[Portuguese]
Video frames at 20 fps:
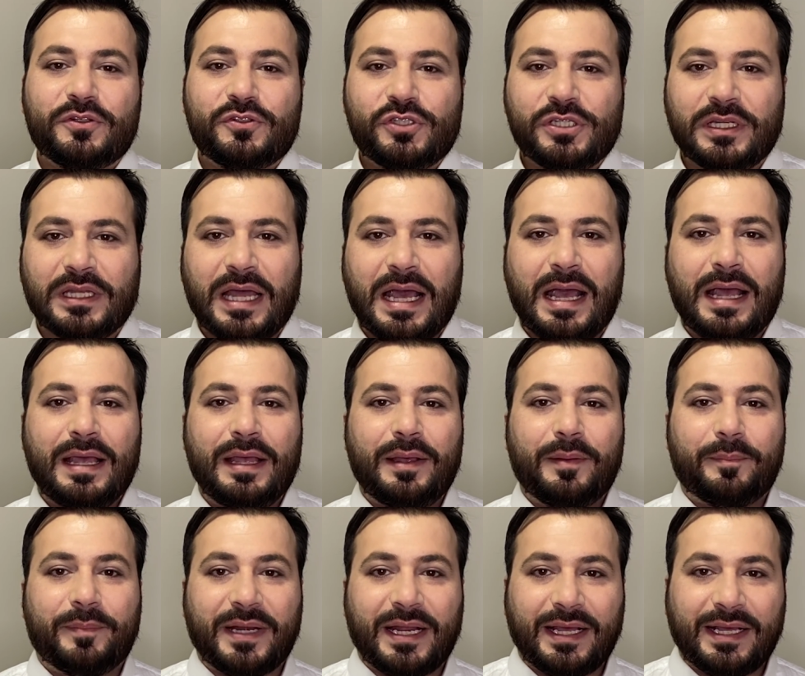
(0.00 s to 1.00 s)
de lá
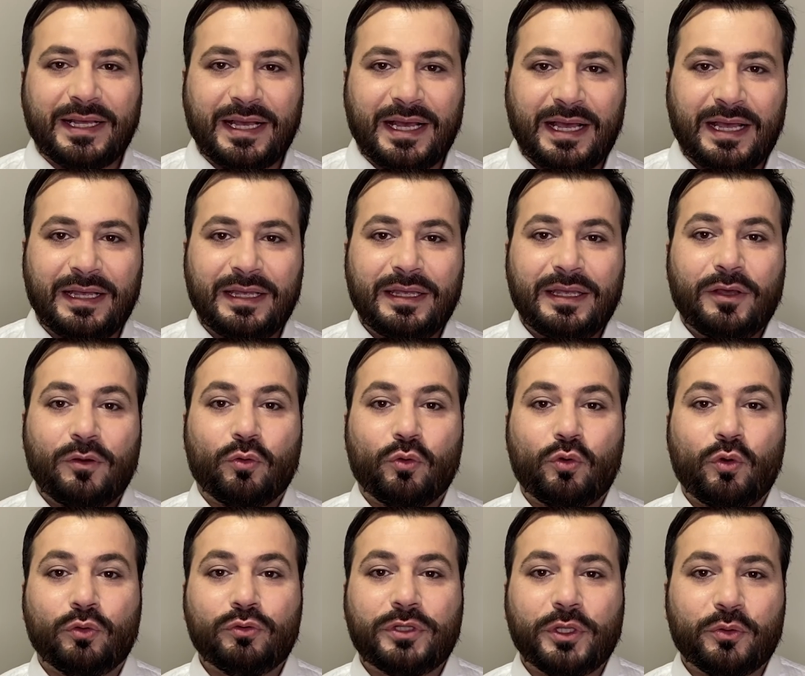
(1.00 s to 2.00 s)
para cá o
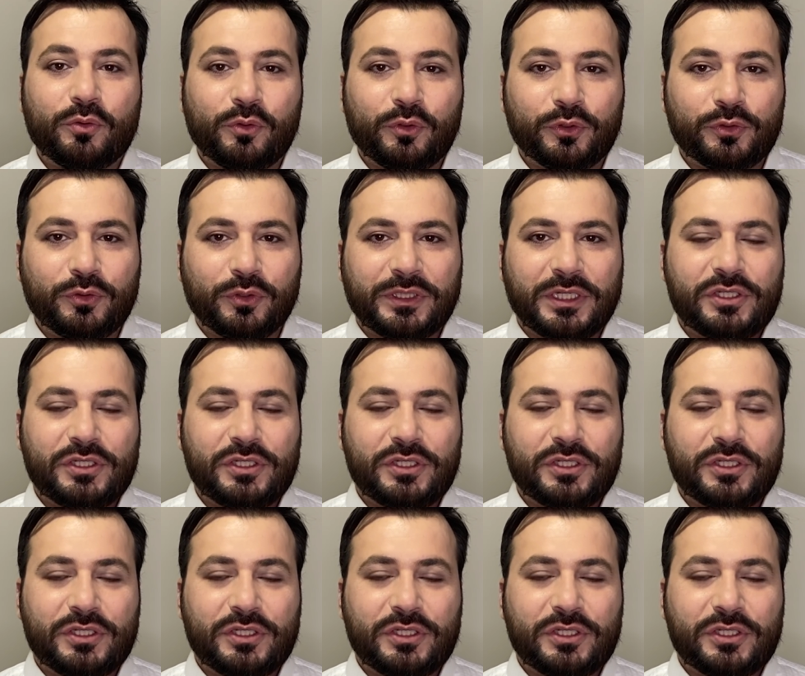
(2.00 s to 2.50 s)
conteúdo